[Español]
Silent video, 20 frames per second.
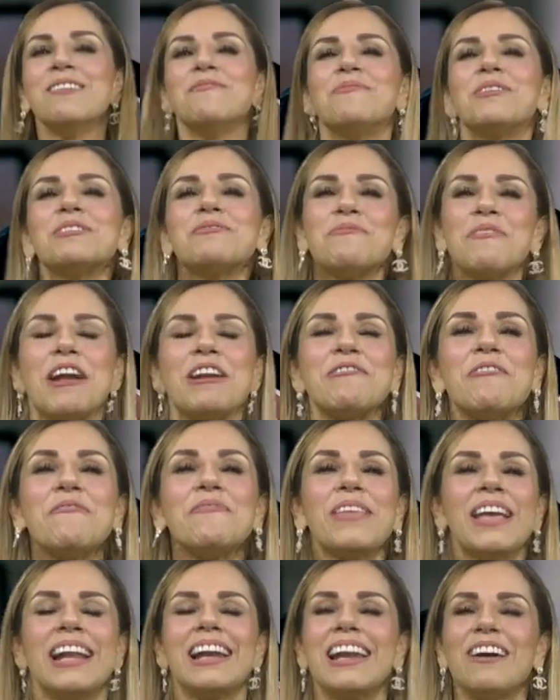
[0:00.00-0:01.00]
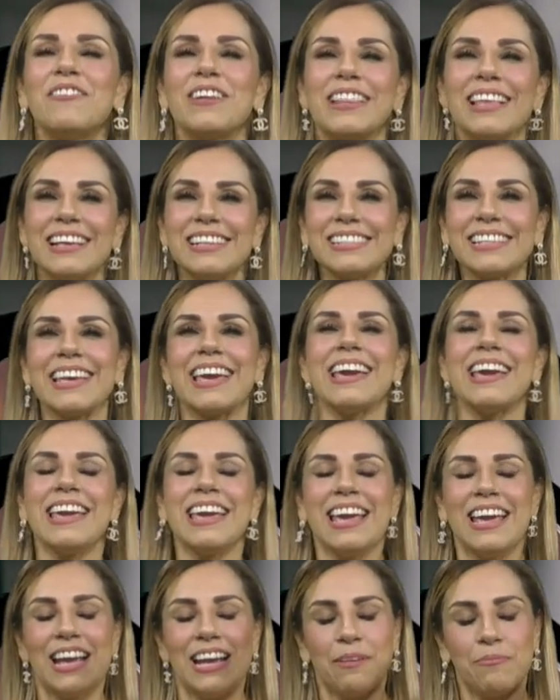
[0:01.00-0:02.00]
Pues bueno, la verdad que
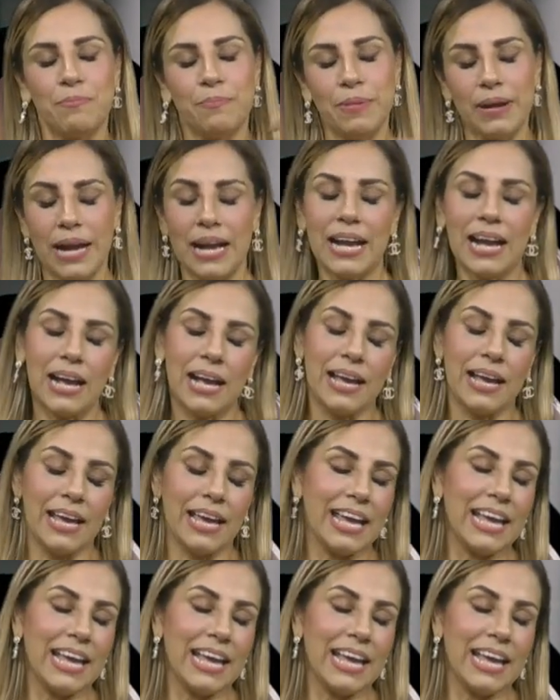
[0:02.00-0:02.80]
eh,